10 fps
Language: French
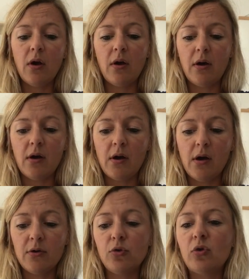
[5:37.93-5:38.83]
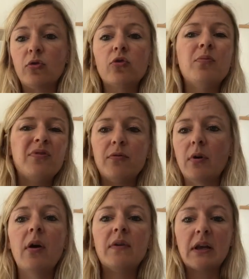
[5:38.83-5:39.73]
Euh, de toute façon, je
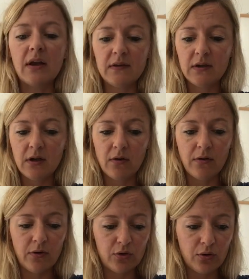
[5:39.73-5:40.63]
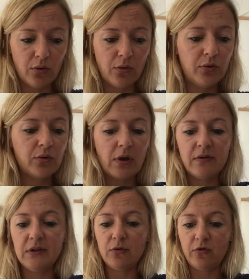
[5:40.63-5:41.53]
avec l'article sur, le, sur la
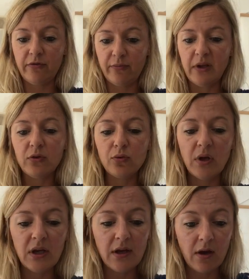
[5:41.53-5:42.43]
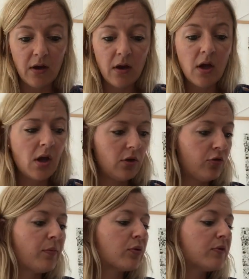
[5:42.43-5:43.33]
vidéo, je vais vous mettre tous les liens.
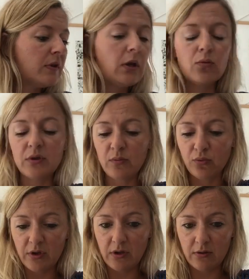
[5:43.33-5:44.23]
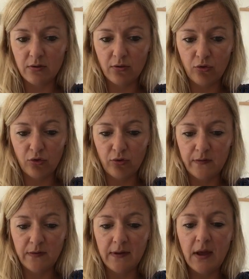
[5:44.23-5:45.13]
Je vous mettre aussi les noms des bouquins que je
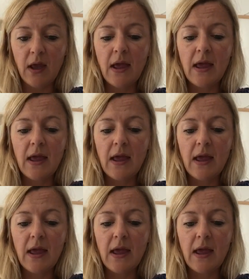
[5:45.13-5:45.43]
citais.